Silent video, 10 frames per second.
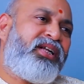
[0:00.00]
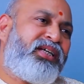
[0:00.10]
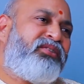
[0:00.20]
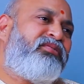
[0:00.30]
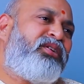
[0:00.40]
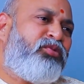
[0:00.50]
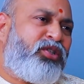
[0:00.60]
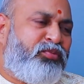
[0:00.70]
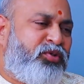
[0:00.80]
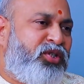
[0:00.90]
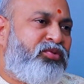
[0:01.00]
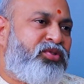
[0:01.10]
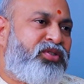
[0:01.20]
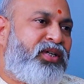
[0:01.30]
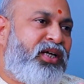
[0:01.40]
వాళ్ళకి ఇవ్వడం వల్ల కొంత పుణ్యం
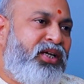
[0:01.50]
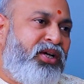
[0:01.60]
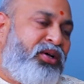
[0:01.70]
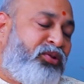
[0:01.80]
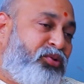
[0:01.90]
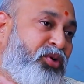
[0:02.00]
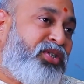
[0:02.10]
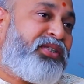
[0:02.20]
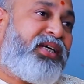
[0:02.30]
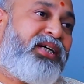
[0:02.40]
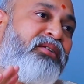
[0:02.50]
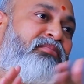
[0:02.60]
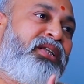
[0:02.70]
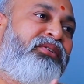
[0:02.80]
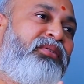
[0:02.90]
వస్తుంది కానీ దోషం తగ్గడం మాత్రం